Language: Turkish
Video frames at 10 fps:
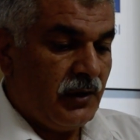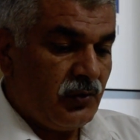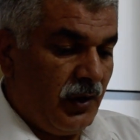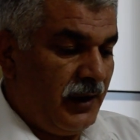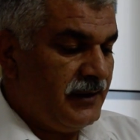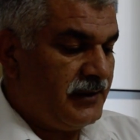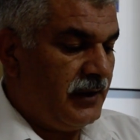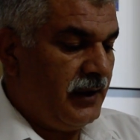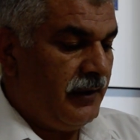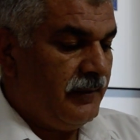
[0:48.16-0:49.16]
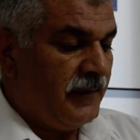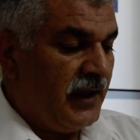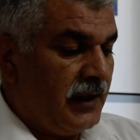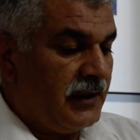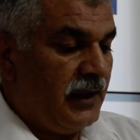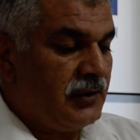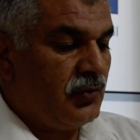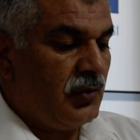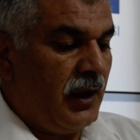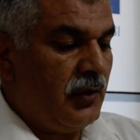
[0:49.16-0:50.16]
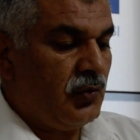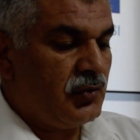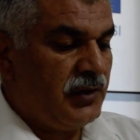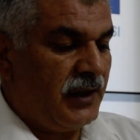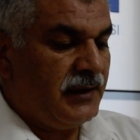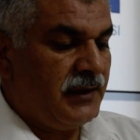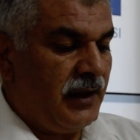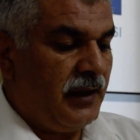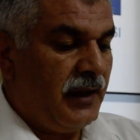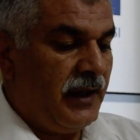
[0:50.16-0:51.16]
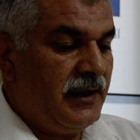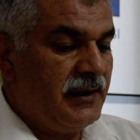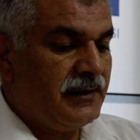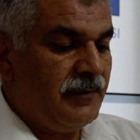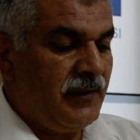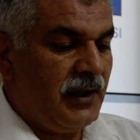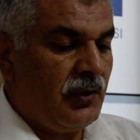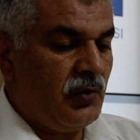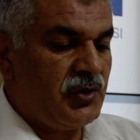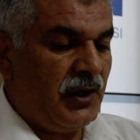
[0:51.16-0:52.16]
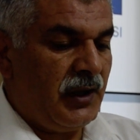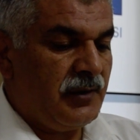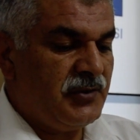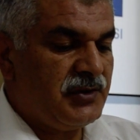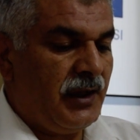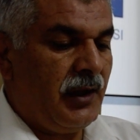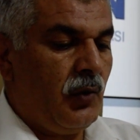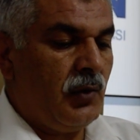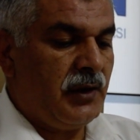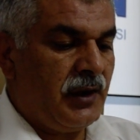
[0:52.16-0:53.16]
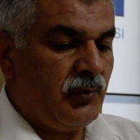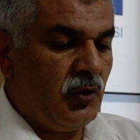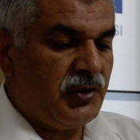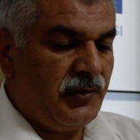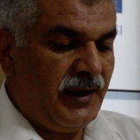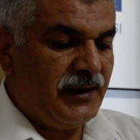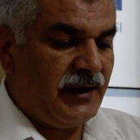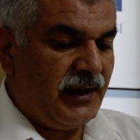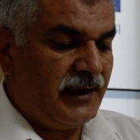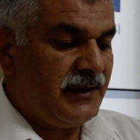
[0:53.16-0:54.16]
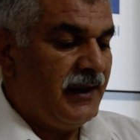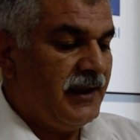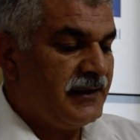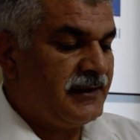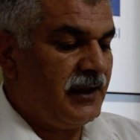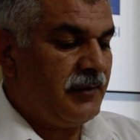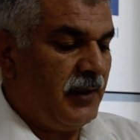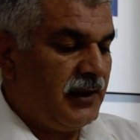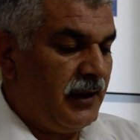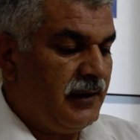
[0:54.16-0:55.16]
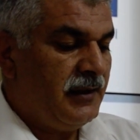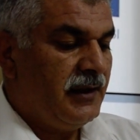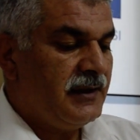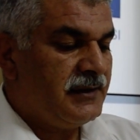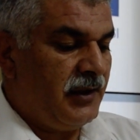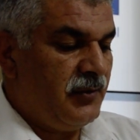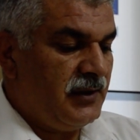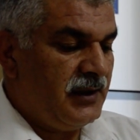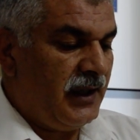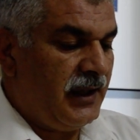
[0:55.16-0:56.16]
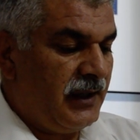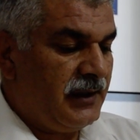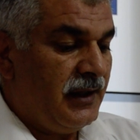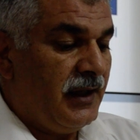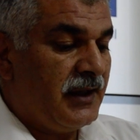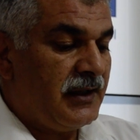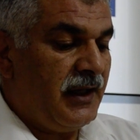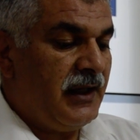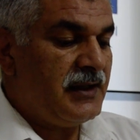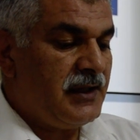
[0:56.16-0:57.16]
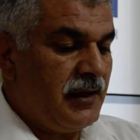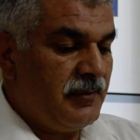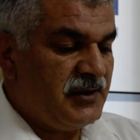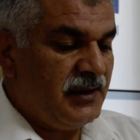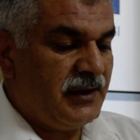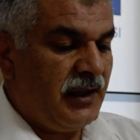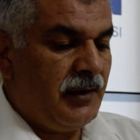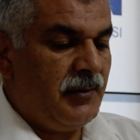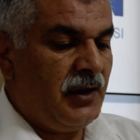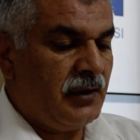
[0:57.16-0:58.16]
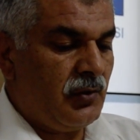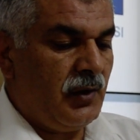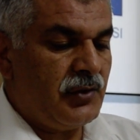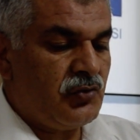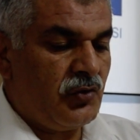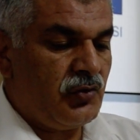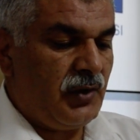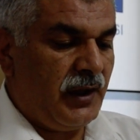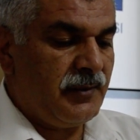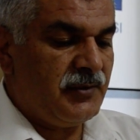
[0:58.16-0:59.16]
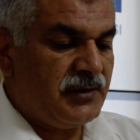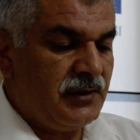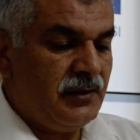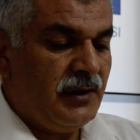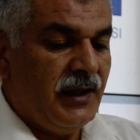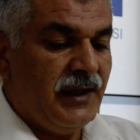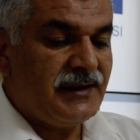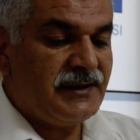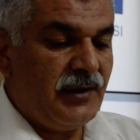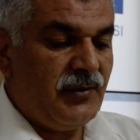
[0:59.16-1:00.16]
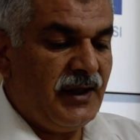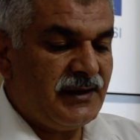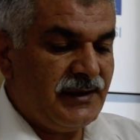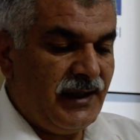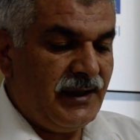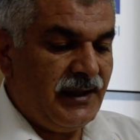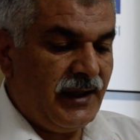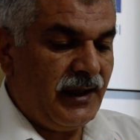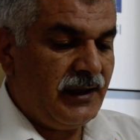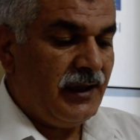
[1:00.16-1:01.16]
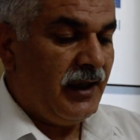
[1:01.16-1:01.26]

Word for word: Dolayısıyla yaz Kur'an kurslarında eğitim veren hocalarımız da onları motive ederek, sıkmadan, sevindirerek geleceğimizin teminatı olan çocuklarımızın seviyesine inerek